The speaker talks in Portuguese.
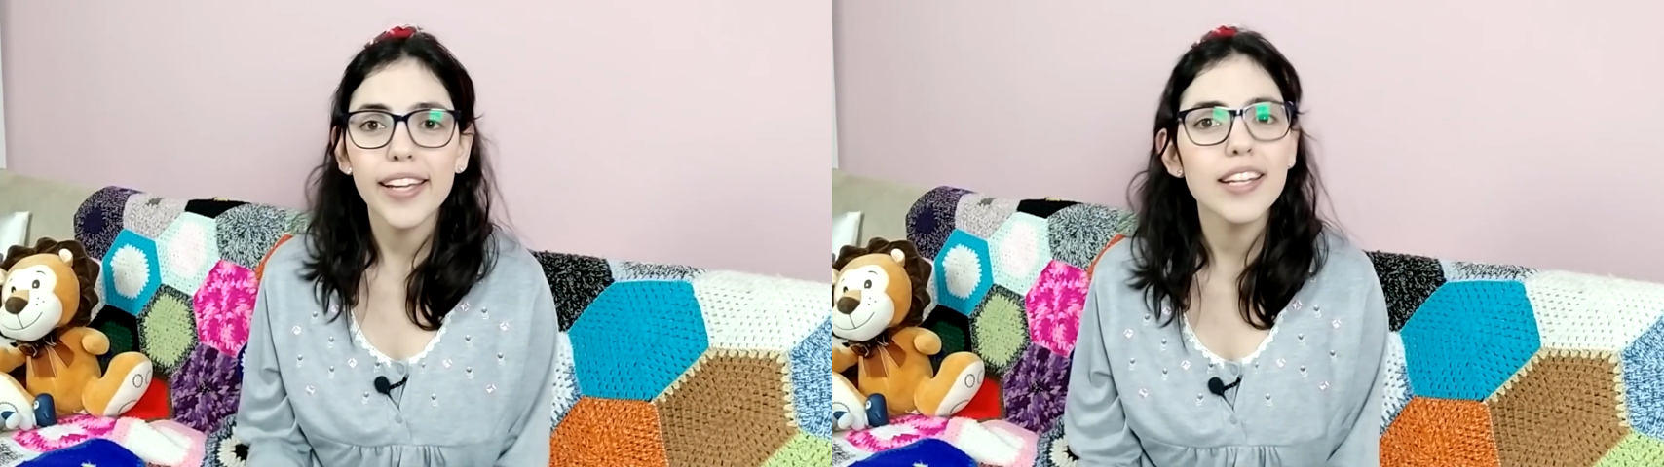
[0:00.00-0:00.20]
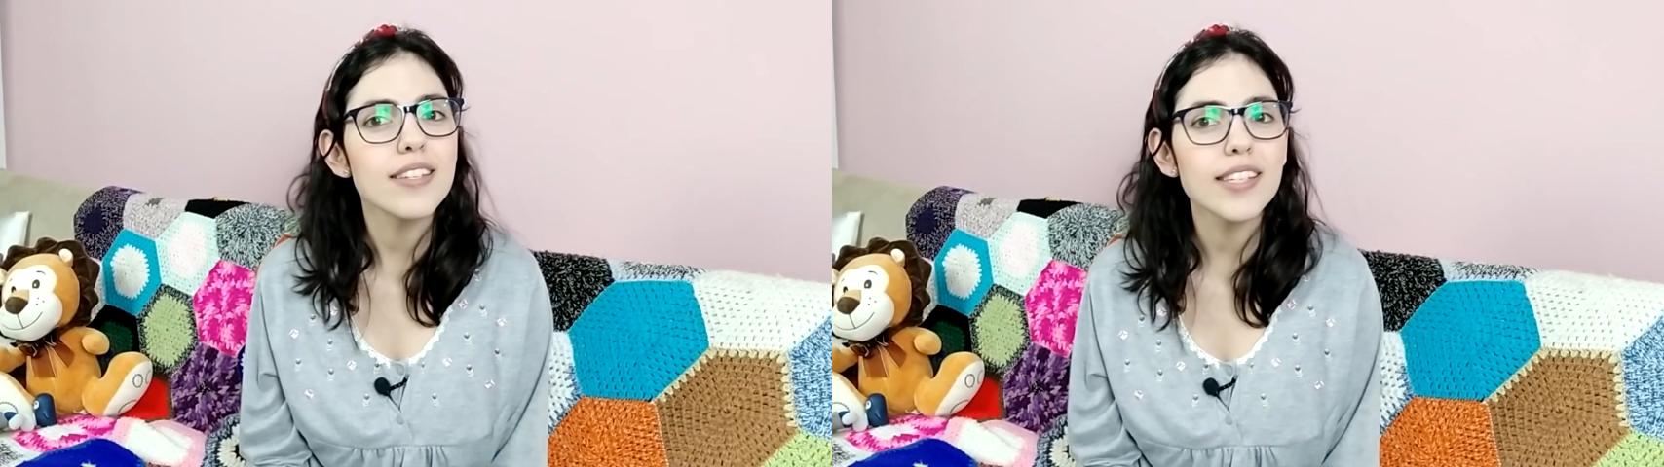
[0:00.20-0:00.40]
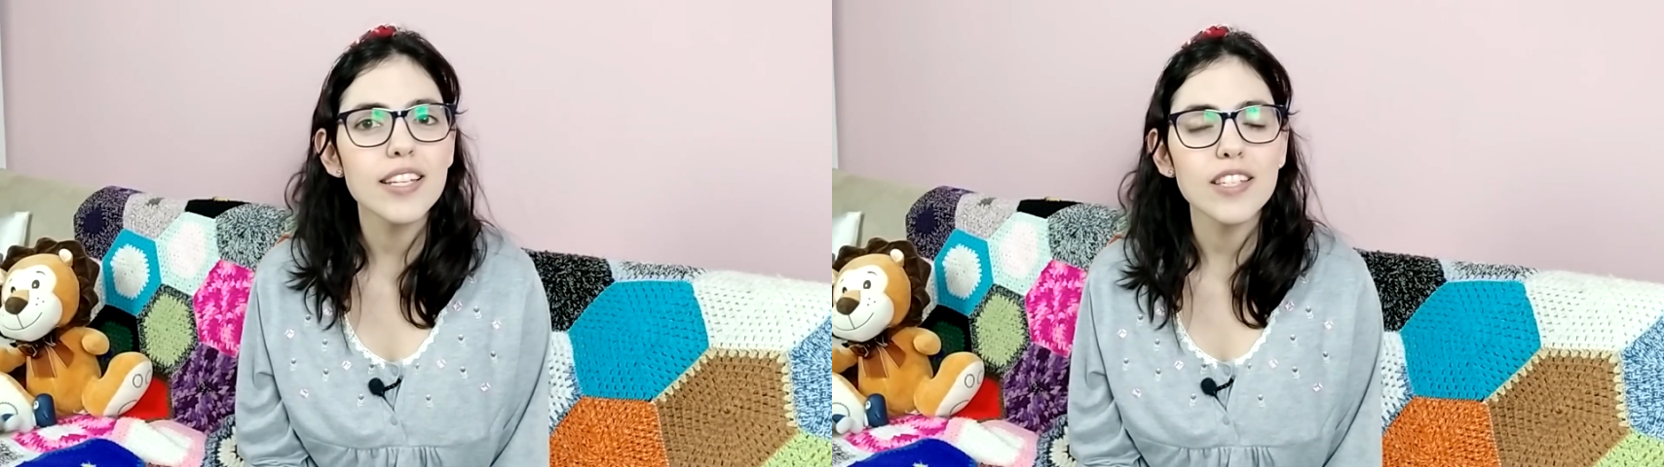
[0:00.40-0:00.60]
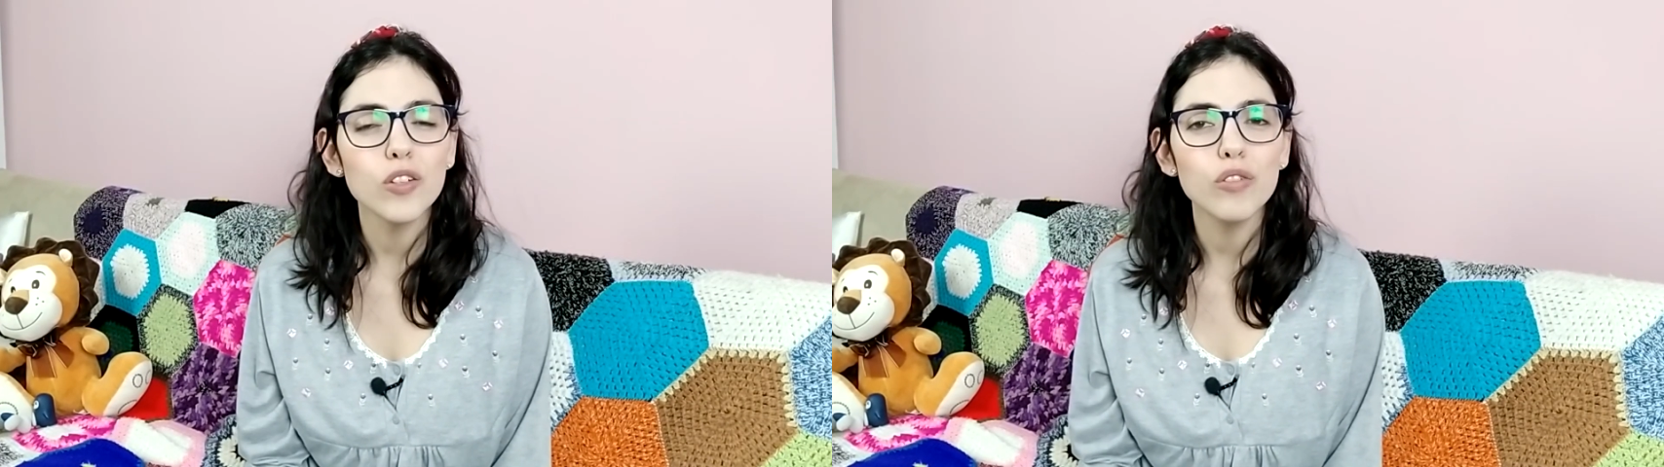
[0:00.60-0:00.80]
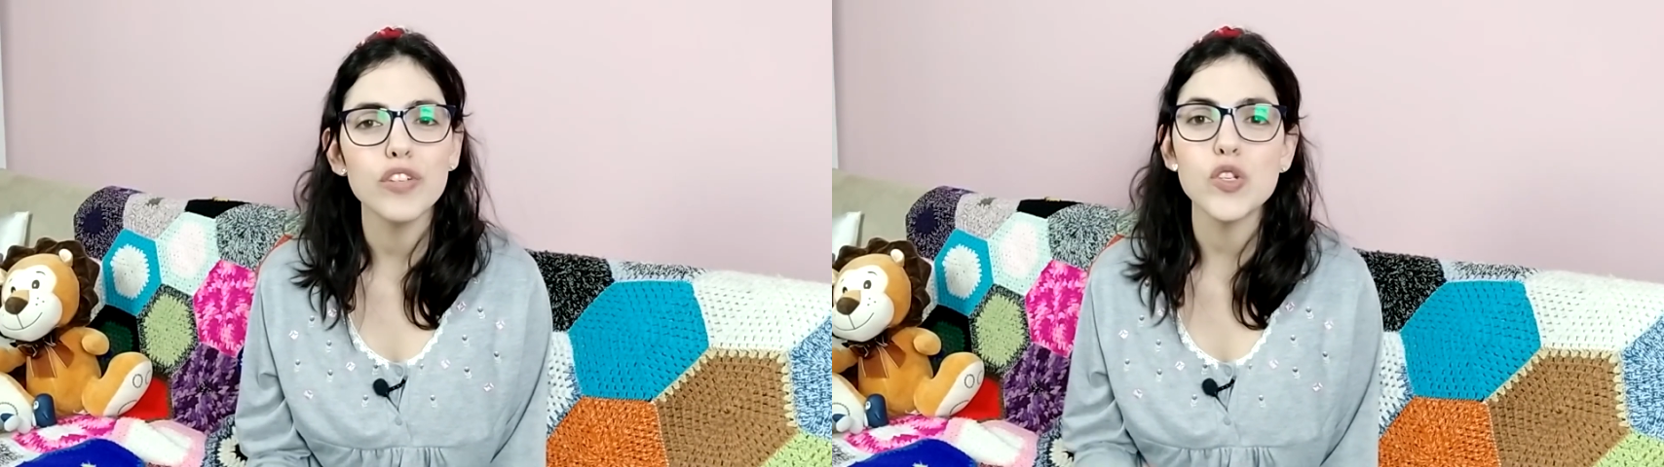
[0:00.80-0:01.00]
aqui na
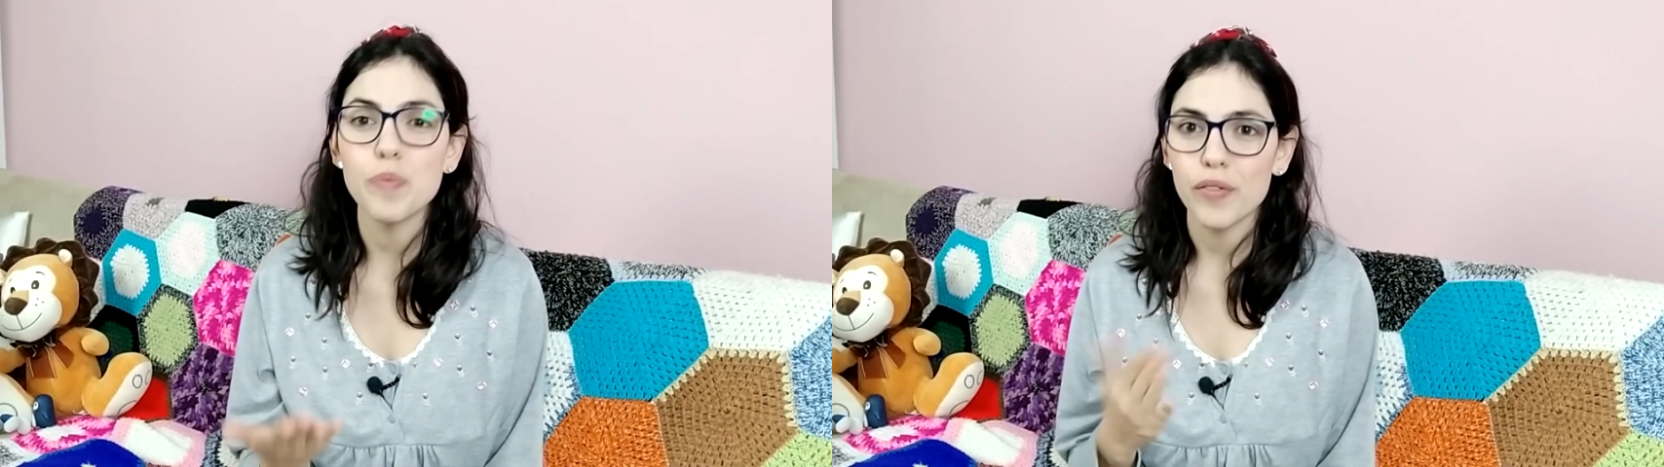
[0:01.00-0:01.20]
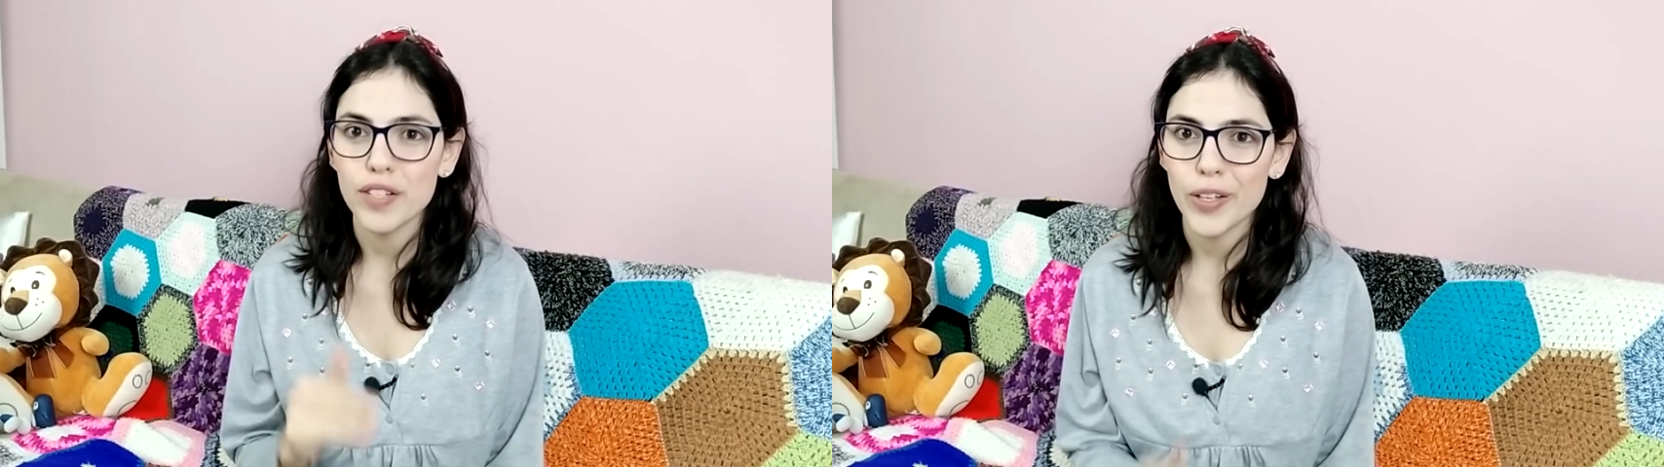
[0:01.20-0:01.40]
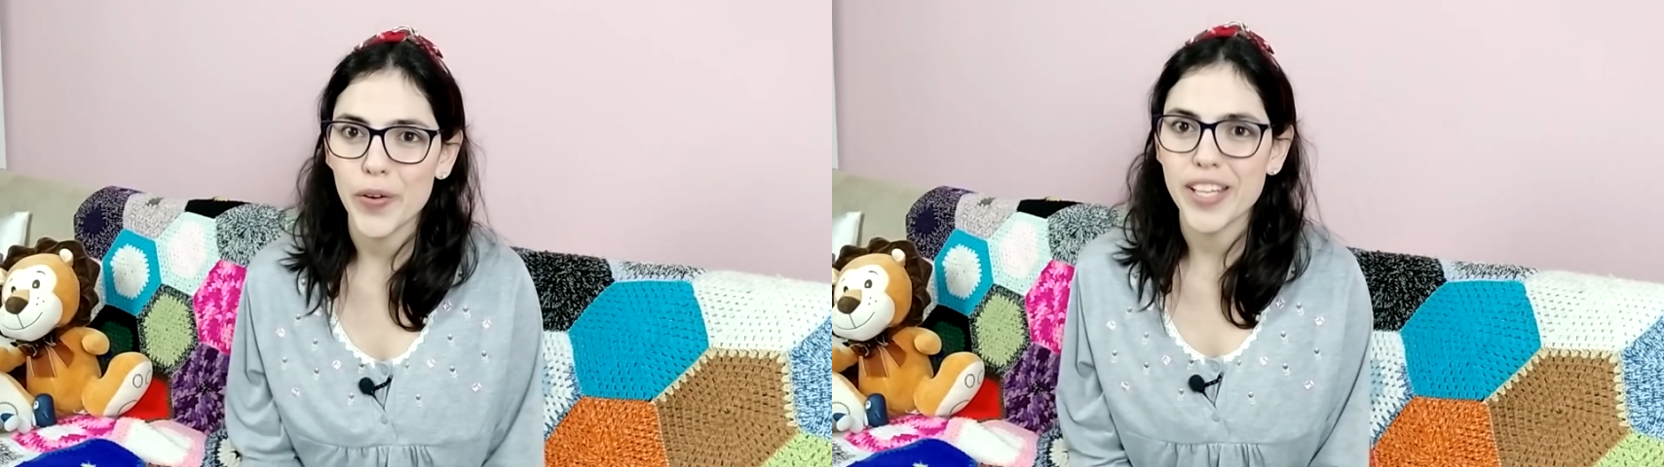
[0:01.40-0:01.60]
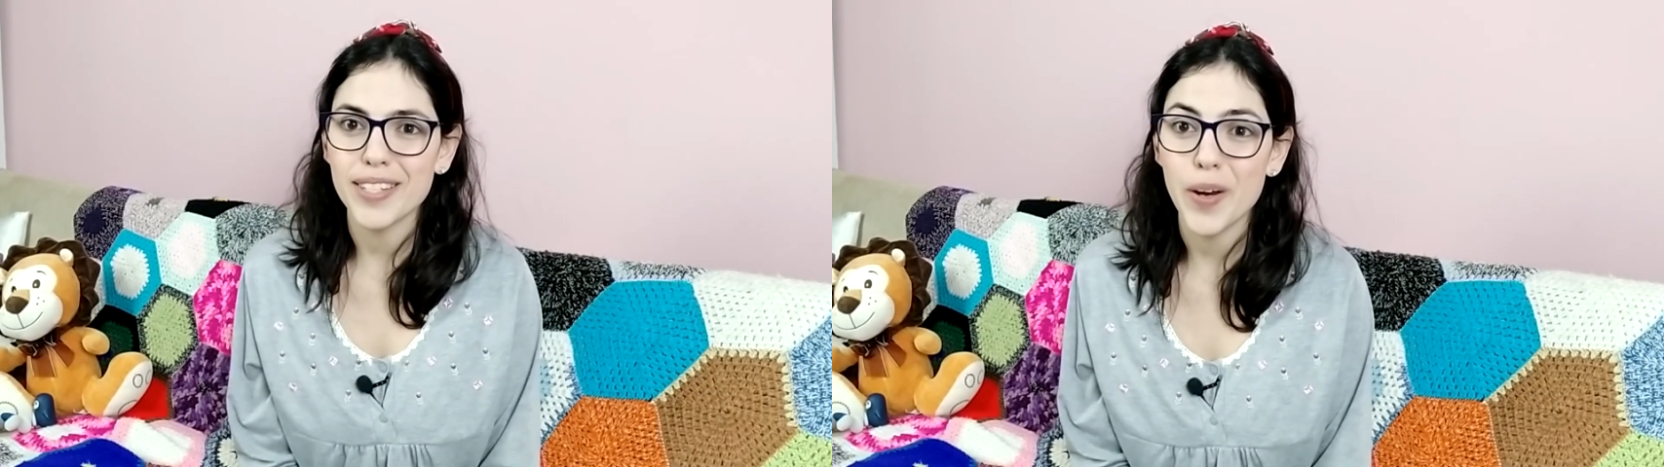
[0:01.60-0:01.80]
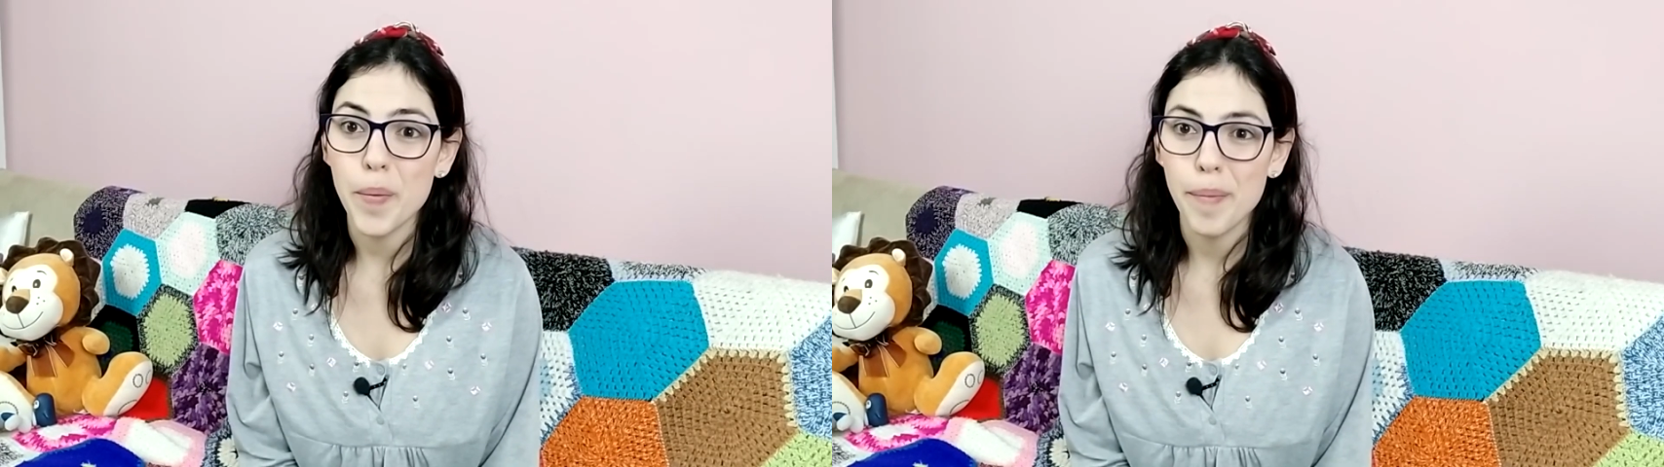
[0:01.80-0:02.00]
descrição do vídeo para você
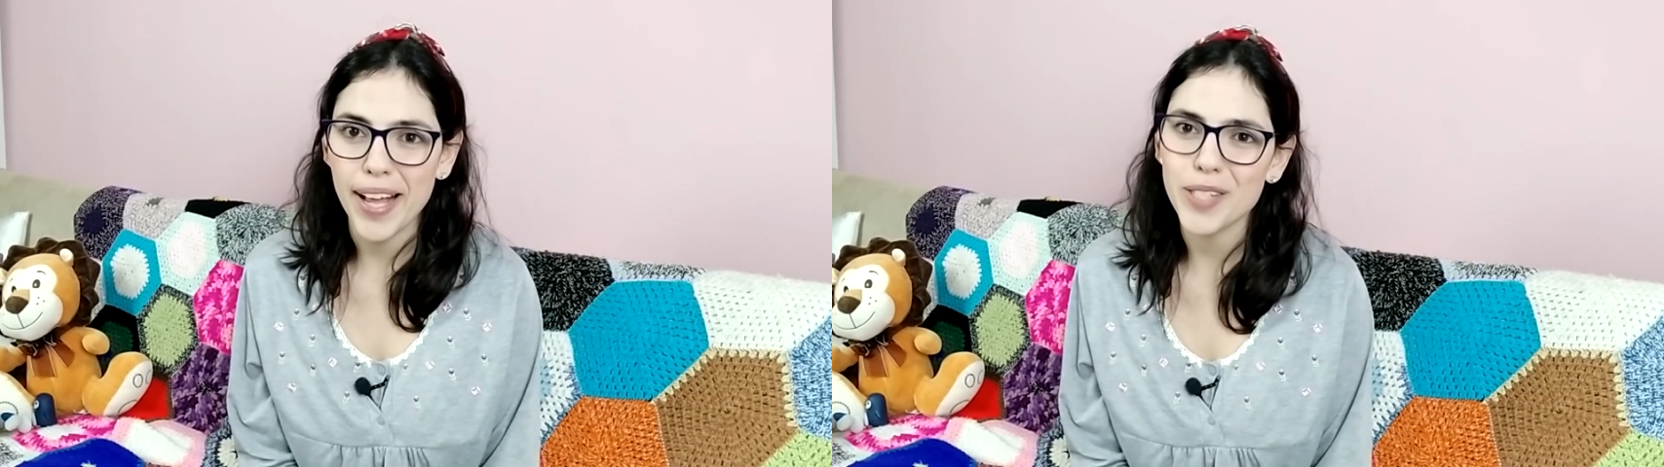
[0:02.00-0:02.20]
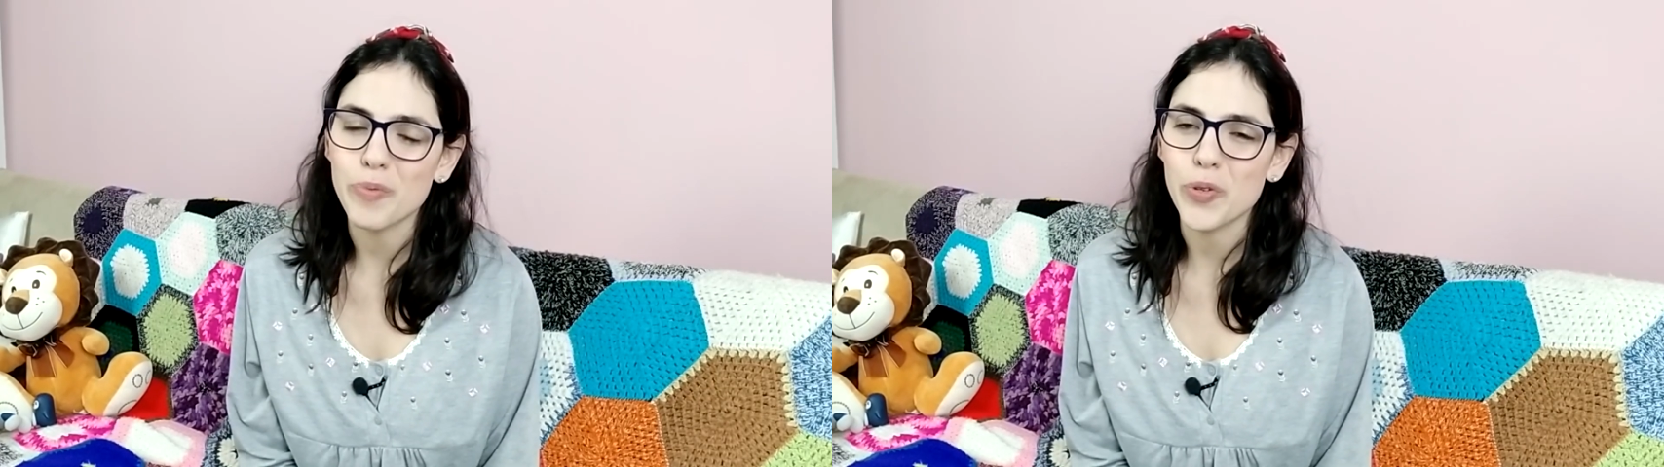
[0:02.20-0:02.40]
conhecer mais